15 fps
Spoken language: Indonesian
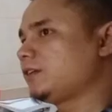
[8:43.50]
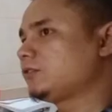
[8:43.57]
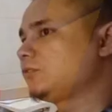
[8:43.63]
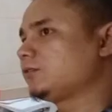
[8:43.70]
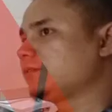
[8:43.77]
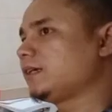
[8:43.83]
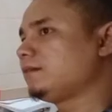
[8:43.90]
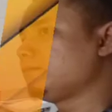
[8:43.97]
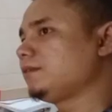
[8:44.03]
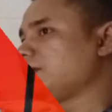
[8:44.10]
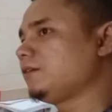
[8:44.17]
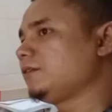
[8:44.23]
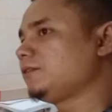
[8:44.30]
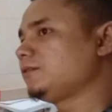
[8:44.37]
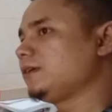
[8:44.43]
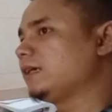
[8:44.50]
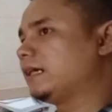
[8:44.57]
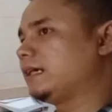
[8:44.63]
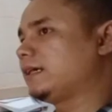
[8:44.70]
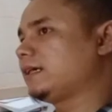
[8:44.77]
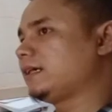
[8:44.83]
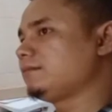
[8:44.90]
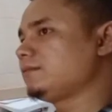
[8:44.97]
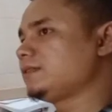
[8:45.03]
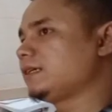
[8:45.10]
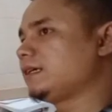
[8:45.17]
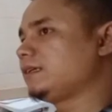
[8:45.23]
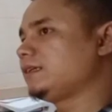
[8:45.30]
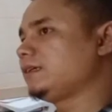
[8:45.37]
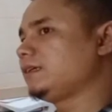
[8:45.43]
Sultan beliau itu diangkat
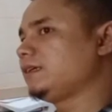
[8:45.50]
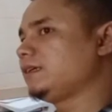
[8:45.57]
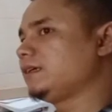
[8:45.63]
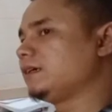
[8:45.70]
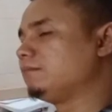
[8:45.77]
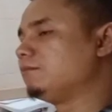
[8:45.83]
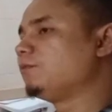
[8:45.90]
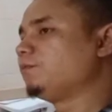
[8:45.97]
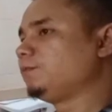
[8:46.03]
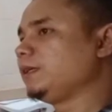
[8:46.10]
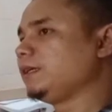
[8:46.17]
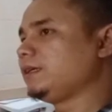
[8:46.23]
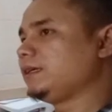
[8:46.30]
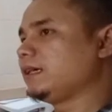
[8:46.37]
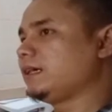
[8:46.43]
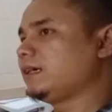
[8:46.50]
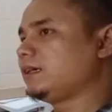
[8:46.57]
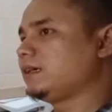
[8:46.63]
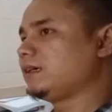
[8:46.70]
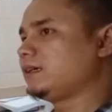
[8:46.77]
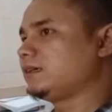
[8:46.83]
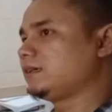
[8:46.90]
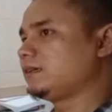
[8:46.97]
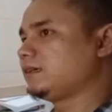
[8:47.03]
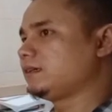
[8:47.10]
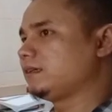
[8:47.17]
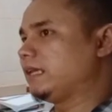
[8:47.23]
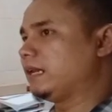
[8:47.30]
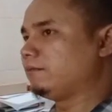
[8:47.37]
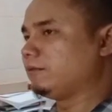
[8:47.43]
menjadi mukti ya
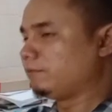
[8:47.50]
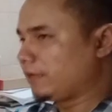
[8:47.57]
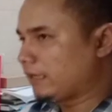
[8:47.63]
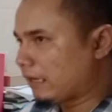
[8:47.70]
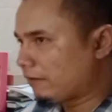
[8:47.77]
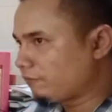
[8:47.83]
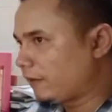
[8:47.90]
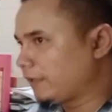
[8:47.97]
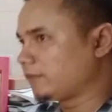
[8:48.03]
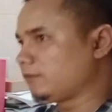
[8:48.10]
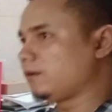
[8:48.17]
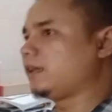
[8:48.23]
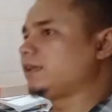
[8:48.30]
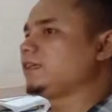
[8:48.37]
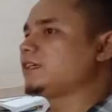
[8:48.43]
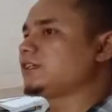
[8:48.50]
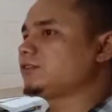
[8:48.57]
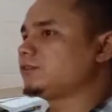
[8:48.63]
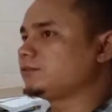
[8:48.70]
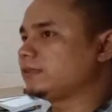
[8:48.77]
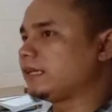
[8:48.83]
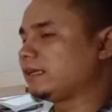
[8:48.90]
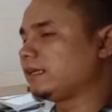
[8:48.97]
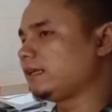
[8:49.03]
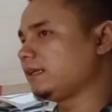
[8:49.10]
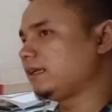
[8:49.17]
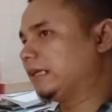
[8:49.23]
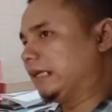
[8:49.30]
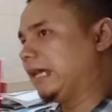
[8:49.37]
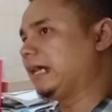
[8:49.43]
uh, yang memberikan fatwa di
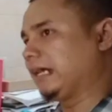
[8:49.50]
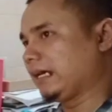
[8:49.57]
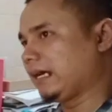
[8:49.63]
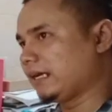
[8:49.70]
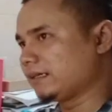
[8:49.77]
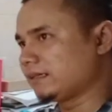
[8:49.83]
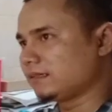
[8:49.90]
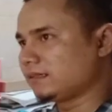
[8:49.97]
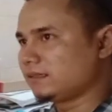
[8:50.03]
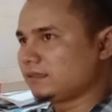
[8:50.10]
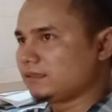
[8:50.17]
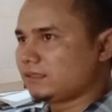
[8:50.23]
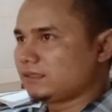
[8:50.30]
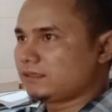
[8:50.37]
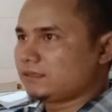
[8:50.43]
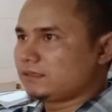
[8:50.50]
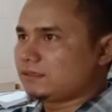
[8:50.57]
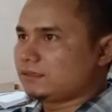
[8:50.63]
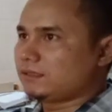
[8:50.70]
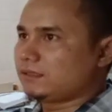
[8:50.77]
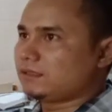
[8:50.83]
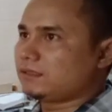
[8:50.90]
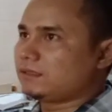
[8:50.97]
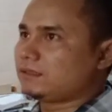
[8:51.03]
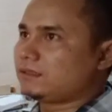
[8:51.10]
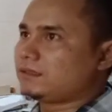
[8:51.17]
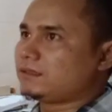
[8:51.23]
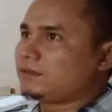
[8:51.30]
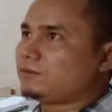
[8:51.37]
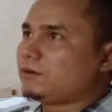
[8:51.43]
Kesultanan Langkat.
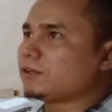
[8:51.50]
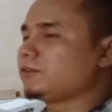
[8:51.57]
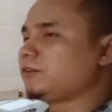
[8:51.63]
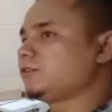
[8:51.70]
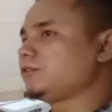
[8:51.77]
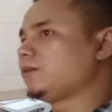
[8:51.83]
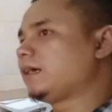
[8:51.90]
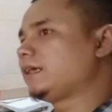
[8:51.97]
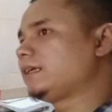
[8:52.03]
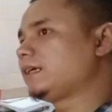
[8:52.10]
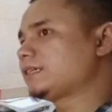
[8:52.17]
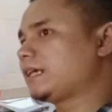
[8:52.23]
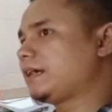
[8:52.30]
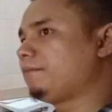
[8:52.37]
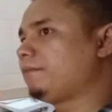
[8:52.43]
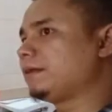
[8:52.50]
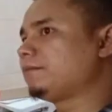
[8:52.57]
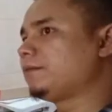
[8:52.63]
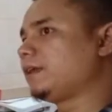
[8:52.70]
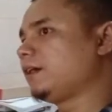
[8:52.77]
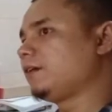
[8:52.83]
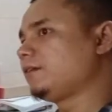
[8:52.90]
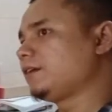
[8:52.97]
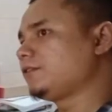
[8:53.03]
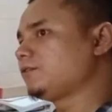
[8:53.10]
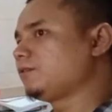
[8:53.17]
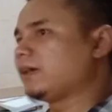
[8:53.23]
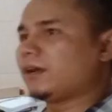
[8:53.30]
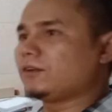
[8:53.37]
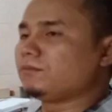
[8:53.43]
uh, waktu itu ada sahabat beliau yang
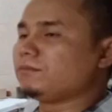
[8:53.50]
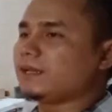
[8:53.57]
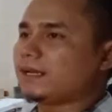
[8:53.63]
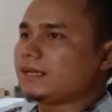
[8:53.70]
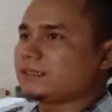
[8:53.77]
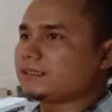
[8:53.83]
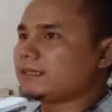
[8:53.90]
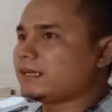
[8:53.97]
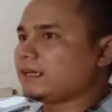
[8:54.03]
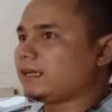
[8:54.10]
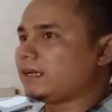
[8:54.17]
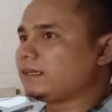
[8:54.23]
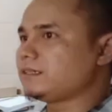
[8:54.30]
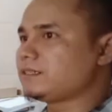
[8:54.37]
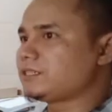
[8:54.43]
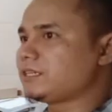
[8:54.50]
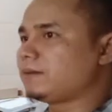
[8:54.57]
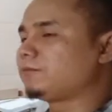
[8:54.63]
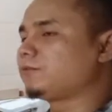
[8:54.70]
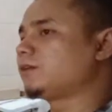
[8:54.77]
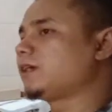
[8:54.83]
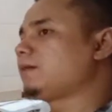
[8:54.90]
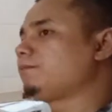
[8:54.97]
juga alumni Al Azhar yakni Syekh Abdullah